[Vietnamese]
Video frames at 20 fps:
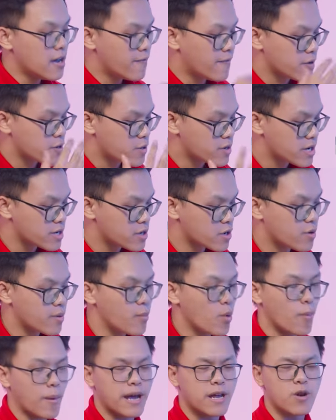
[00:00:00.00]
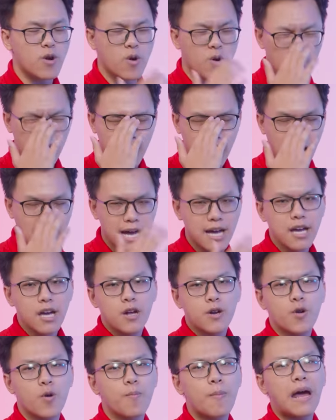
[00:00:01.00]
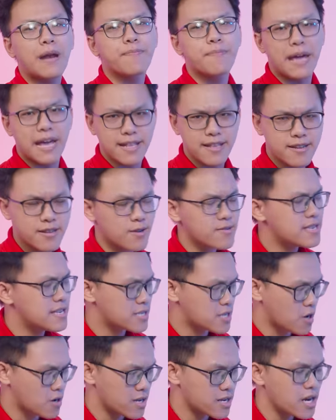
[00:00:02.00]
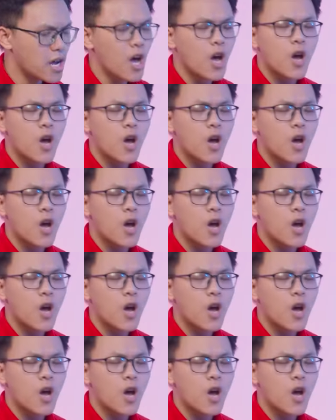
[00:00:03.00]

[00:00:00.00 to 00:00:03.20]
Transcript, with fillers: và cho khiến cho cái bộ máy nó gọi là nó mát mẻ nhất nó xịn sò nhất